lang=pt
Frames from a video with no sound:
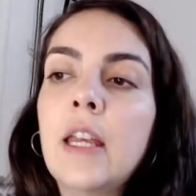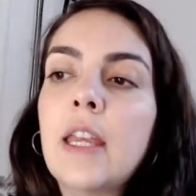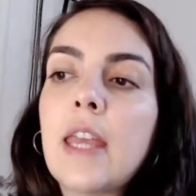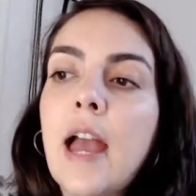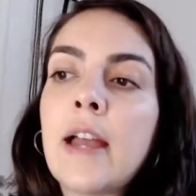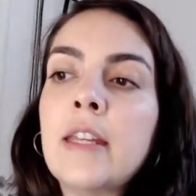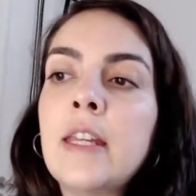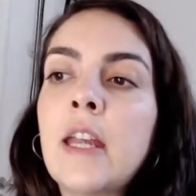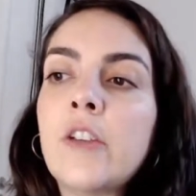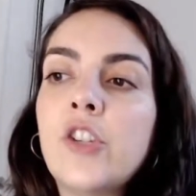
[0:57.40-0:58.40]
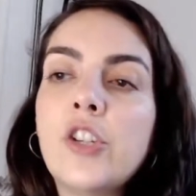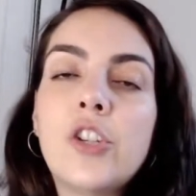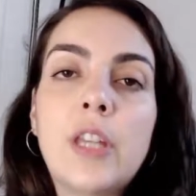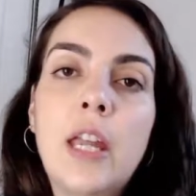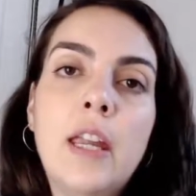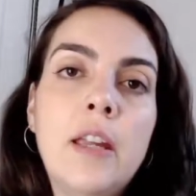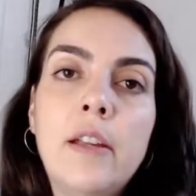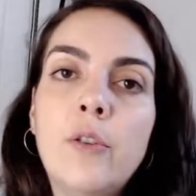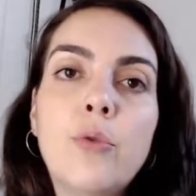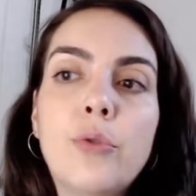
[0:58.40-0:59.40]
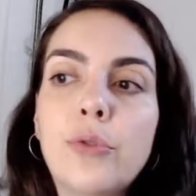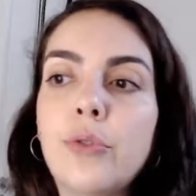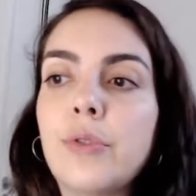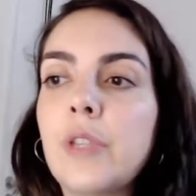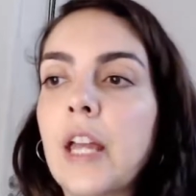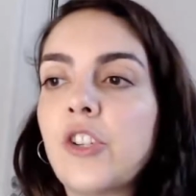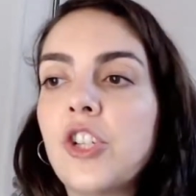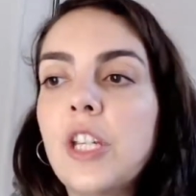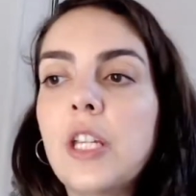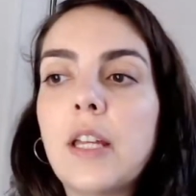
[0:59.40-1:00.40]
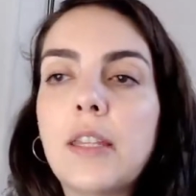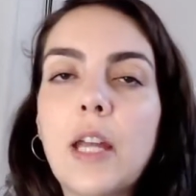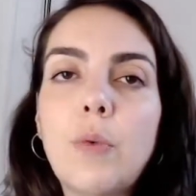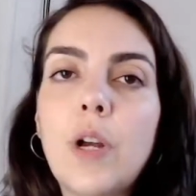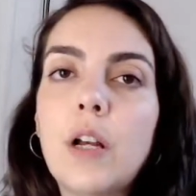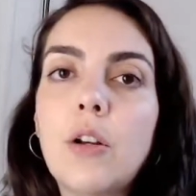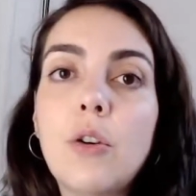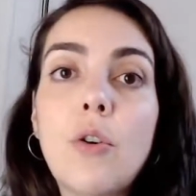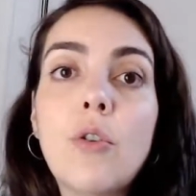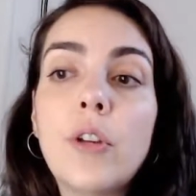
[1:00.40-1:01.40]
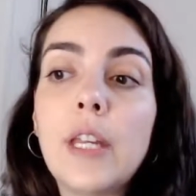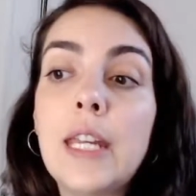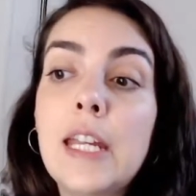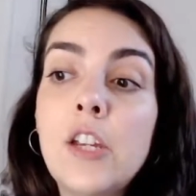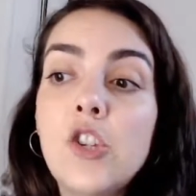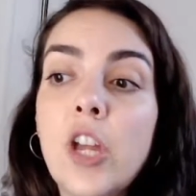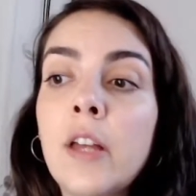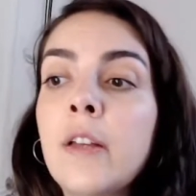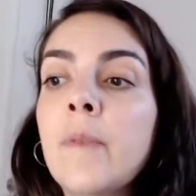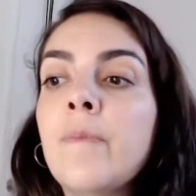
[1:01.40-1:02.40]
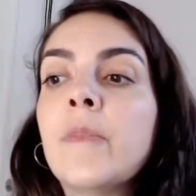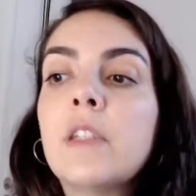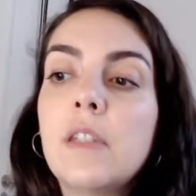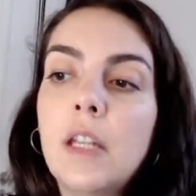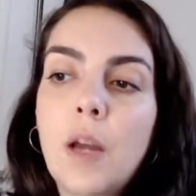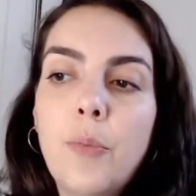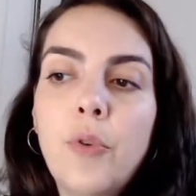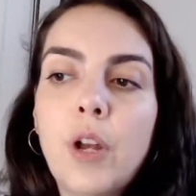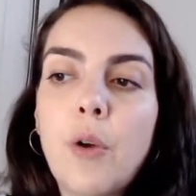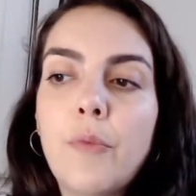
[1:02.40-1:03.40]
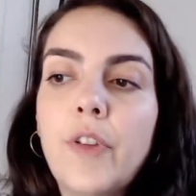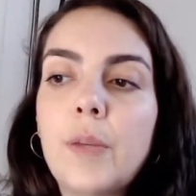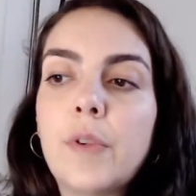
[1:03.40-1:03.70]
E aí a gente tem cursos na China, Taiwan, Hong Kong, Índia, Singapura, como falei para